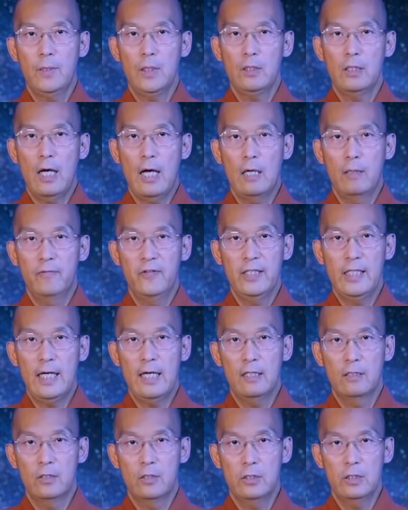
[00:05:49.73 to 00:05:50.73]
碰到好非常
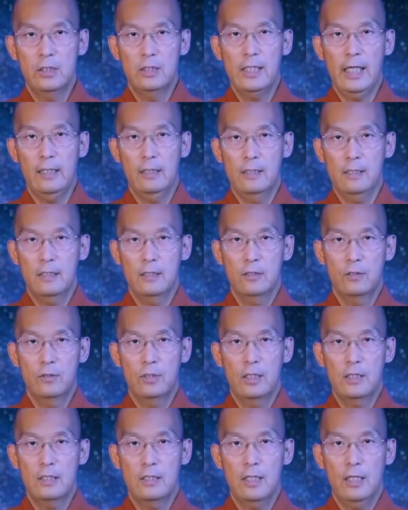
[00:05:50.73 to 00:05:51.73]
好的师长的时候，
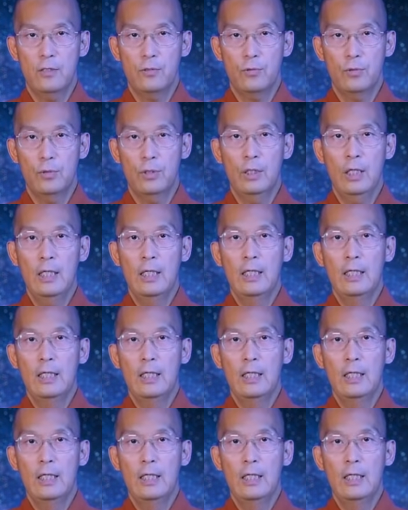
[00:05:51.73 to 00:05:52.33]
就要知道说，